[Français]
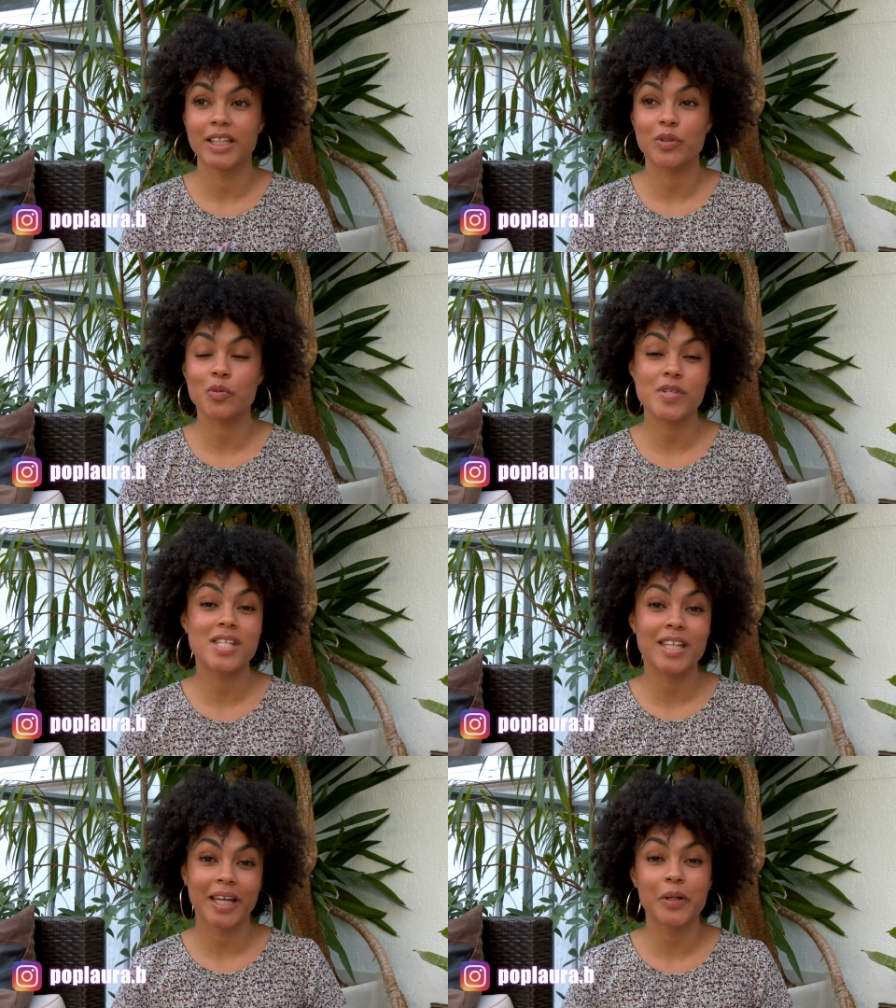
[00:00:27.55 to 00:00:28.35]
d'être
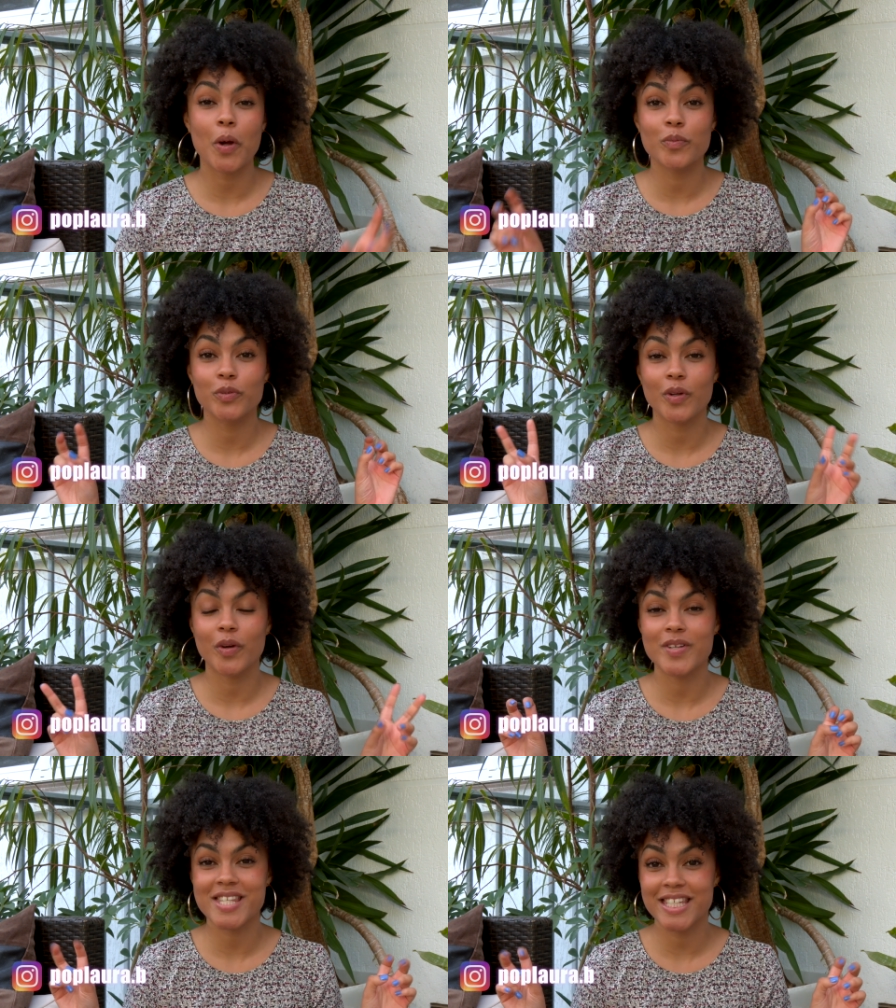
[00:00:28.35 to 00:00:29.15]
considérée comme une
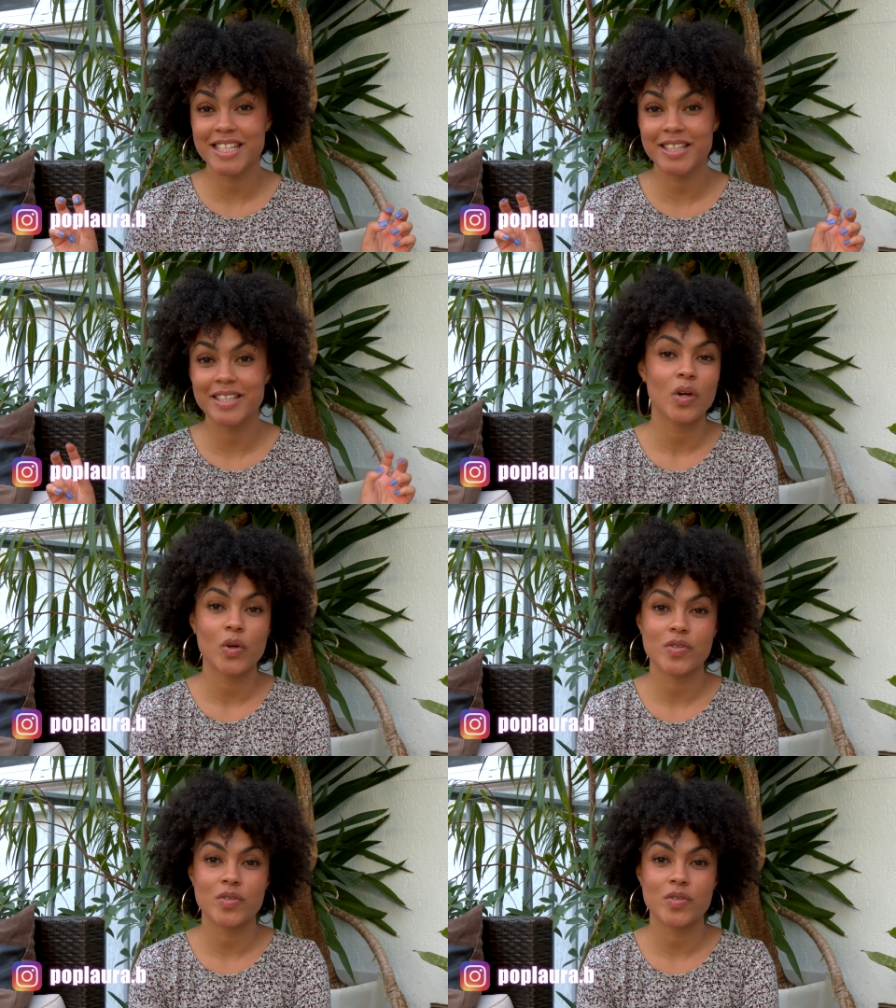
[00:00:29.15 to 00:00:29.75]
euh, skinny.